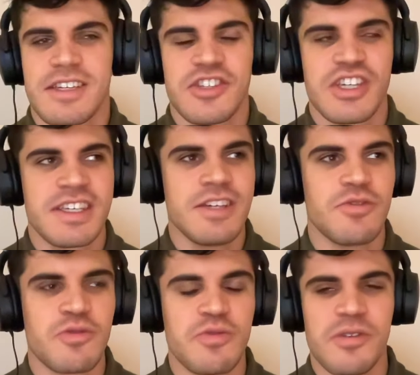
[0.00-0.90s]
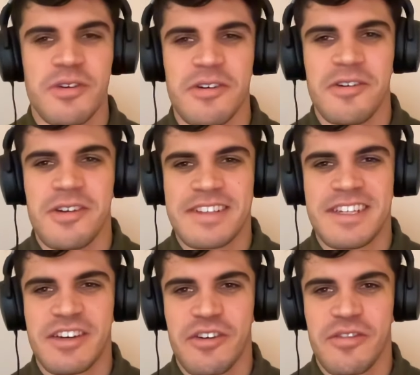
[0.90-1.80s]
chez qui, du coup, euh, la
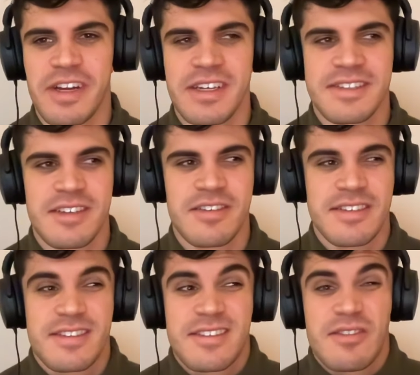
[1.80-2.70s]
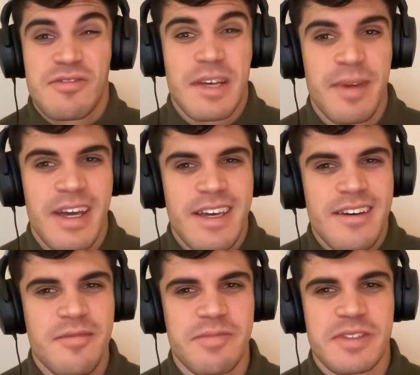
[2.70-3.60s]
Silicon Valley C'est aux Américains
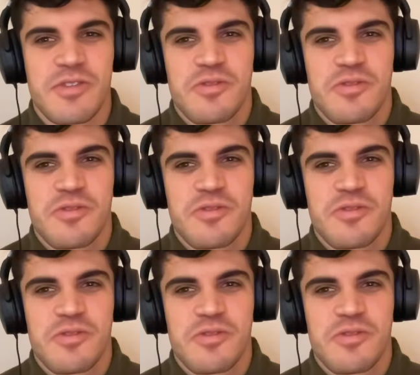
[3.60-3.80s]
Parce que...